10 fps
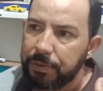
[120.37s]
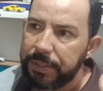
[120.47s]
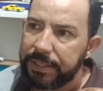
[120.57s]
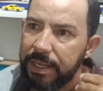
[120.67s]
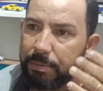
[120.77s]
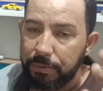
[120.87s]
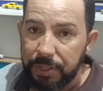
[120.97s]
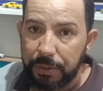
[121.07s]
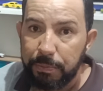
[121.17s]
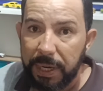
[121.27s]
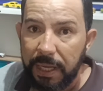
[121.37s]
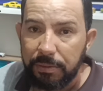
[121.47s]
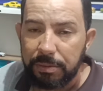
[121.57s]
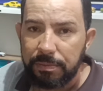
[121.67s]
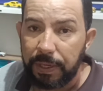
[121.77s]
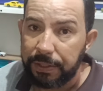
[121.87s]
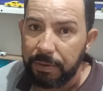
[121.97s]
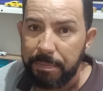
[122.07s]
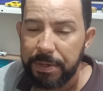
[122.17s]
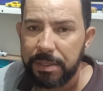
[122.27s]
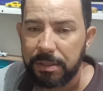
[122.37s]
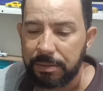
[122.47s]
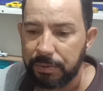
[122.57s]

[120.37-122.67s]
Um exemplo, um dia nublado, vai ter uma perca.